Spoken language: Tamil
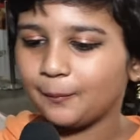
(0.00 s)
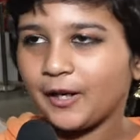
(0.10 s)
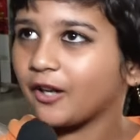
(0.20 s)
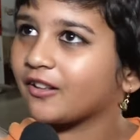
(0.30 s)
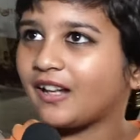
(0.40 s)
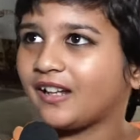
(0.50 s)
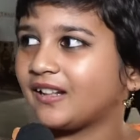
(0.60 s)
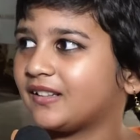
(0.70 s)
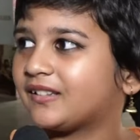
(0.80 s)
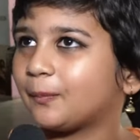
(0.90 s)
படம் நல்லா
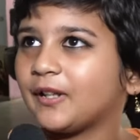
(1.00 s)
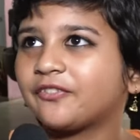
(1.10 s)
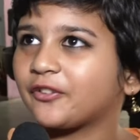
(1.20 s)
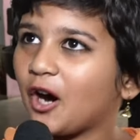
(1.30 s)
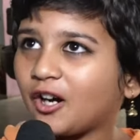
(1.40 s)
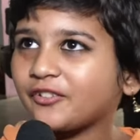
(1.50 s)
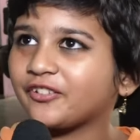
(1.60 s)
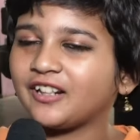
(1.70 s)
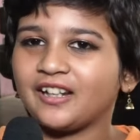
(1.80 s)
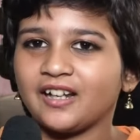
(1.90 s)
இருந்துச்சு ப்ளஸ்
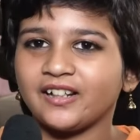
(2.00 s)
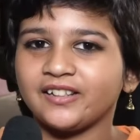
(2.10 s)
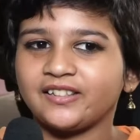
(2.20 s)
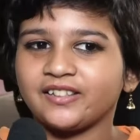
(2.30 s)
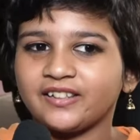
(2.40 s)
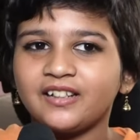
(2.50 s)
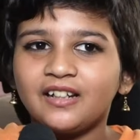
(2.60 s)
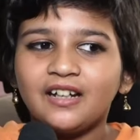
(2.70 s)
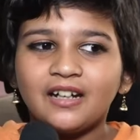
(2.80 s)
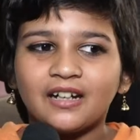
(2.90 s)
சாங்ஸும் நல்லா இருந்துச்சு
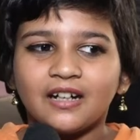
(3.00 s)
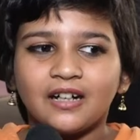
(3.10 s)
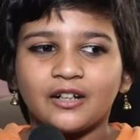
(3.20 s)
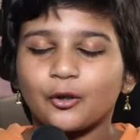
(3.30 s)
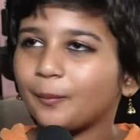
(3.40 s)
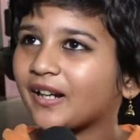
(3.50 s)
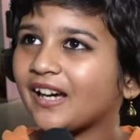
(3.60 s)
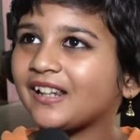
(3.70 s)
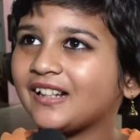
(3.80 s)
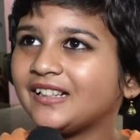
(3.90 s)
ரொம்ப
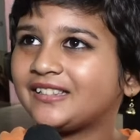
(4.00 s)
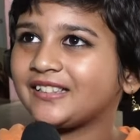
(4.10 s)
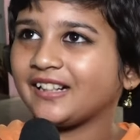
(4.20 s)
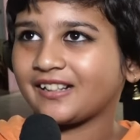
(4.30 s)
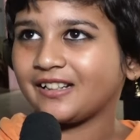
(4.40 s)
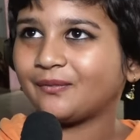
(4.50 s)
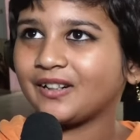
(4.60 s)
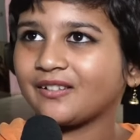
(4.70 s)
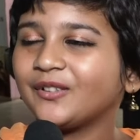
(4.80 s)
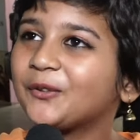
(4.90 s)
நாள் கழிச்சு அங்கிளை
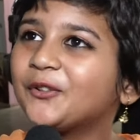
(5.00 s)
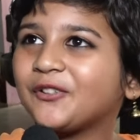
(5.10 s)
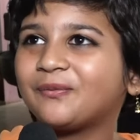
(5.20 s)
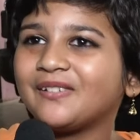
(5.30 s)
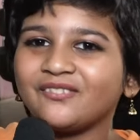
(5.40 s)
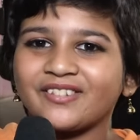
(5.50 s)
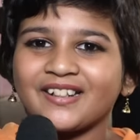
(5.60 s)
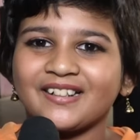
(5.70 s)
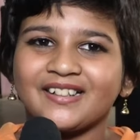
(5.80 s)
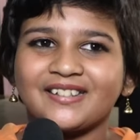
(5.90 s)
பார்க்கும்போது கூஸ்
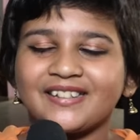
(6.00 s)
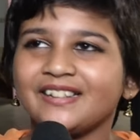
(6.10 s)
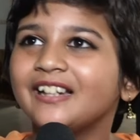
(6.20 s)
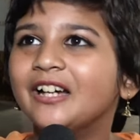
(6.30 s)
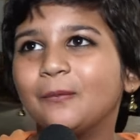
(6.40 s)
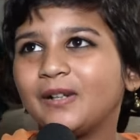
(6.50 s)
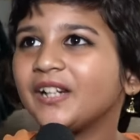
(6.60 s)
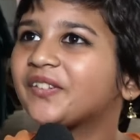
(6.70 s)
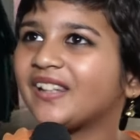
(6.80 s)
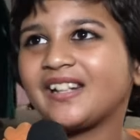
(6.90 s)
பம்ஸாக இருந்துச்சு
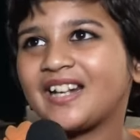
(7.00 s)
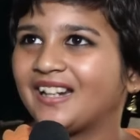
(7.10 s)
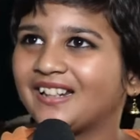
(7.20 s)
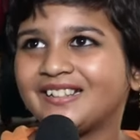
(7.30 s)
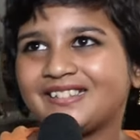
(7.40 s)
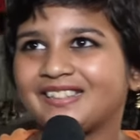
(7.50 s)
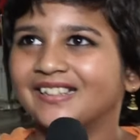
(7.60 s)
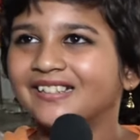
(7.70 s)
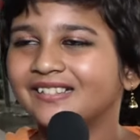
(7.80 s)
ப்ளஸ் எல்லாம் நல்லா இருந்துச்சு